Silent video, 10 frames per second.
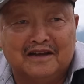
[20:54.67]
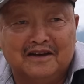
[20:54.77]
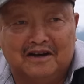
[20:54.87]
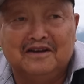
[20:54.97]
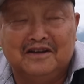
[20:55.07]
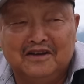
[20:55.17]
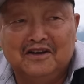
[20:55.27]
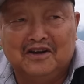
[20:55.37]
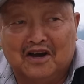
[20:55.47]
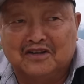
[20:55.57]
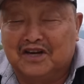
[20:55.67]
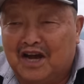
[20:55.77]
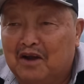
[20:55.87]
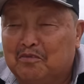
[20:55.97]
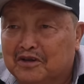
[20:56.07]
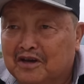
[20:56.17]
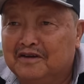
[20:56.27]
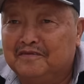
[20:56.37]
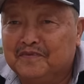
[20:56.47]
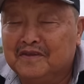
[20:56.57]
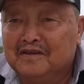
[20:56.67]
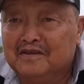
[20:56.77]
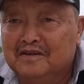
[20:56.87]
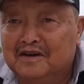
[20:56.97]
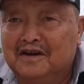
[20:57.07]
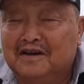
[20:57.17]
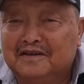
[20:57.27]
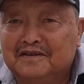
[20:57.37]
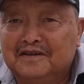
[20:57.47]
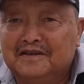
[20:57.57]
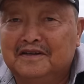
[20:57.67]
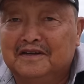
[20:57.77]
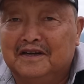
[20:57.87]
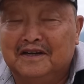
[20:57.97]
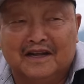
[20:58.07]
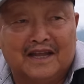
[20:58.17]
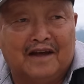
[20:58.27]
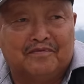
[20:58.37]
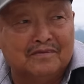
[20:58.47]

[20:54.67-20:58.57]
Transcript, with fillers: ơ có chỉ cả là buổi chứ ờ nụ thì